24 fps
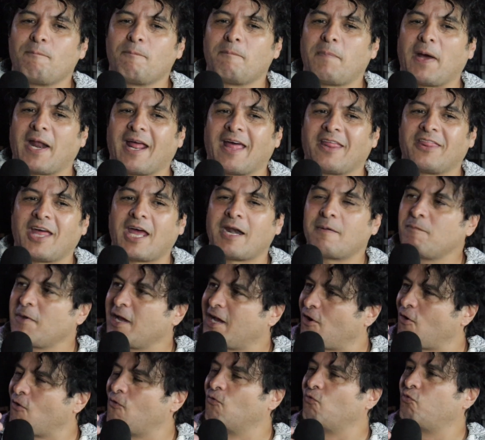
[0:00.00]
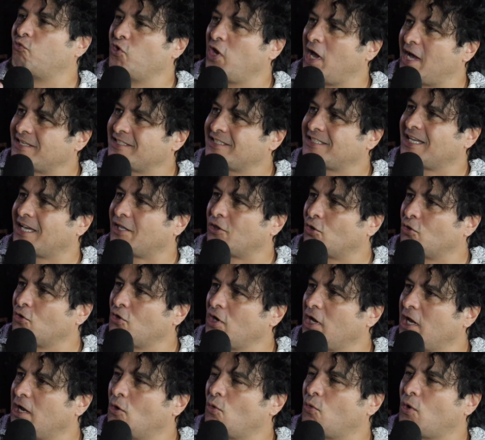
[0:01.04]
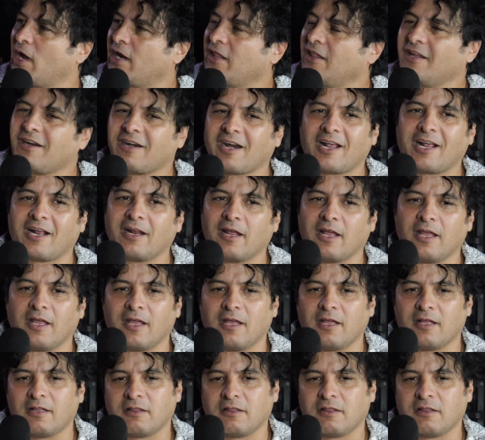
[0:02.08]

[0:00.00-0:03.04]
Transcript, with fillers: para darme confianza, ¿no? En lugar de, eh,